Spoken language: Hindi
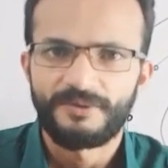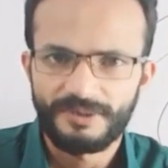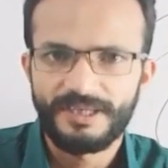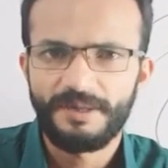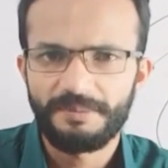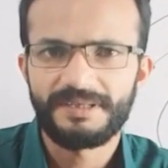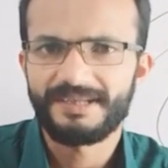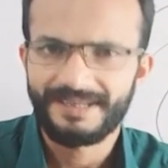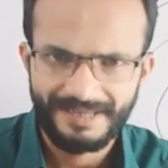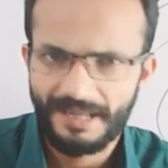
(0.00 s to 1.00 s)
तो ये
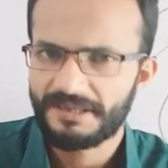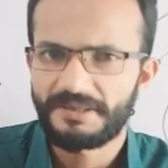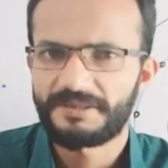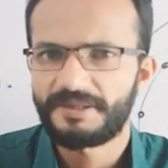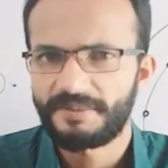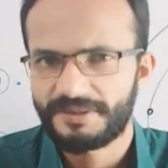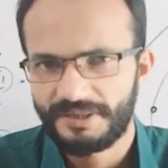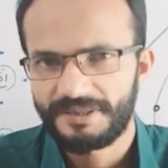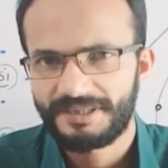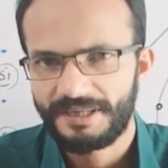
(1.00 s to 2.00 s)
मैंने लास्ट लेक्चर में
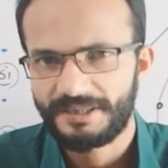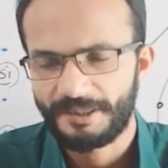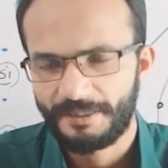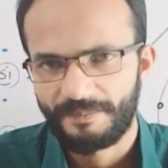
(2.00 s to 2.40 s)
स्टडी किया था